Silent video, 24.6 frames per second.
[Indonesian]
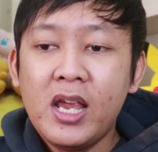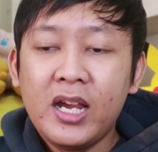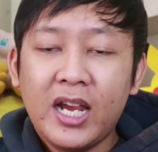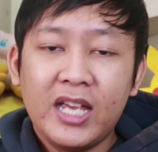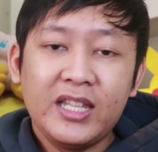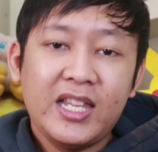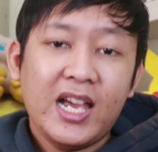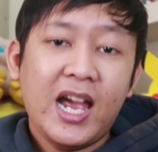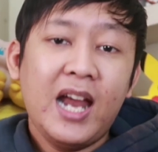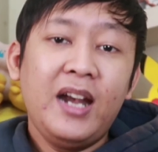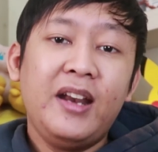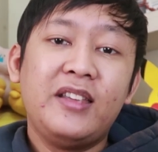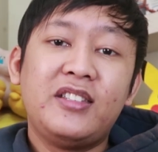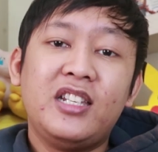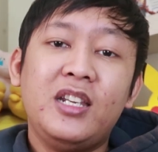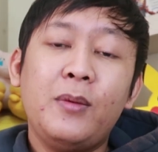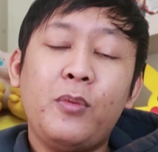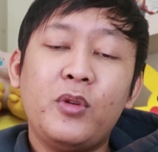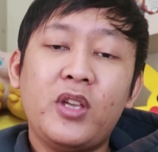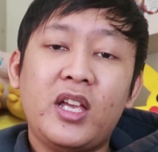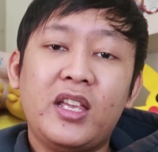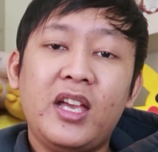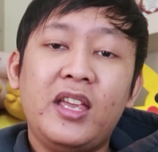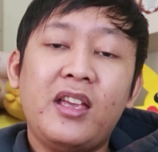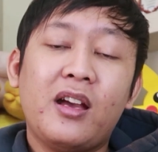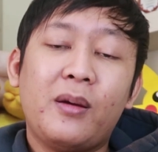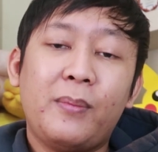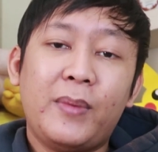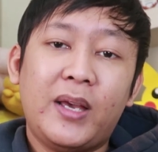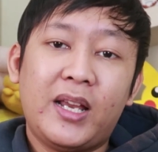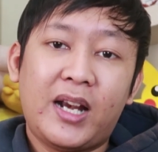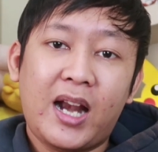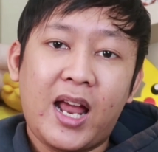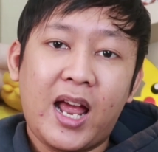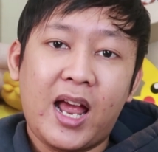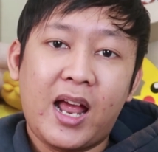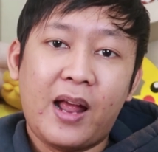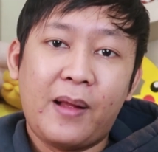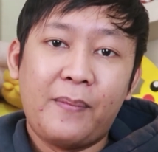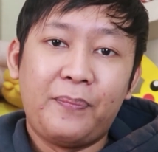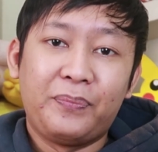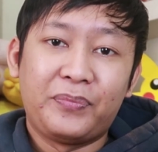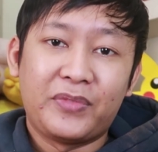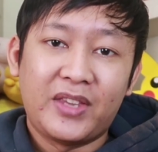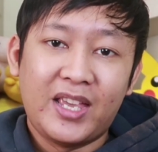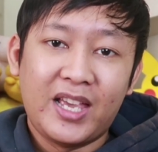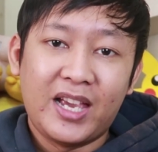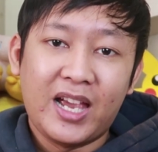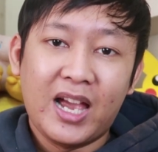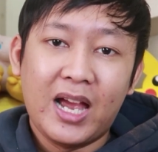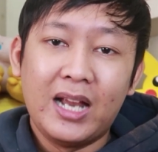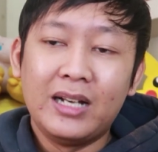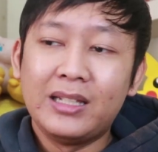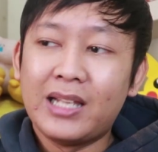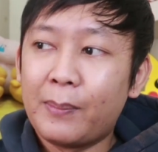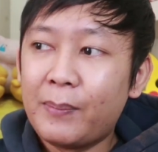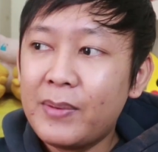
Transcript: Kita kan di sini punyanya yang merah, ya kan?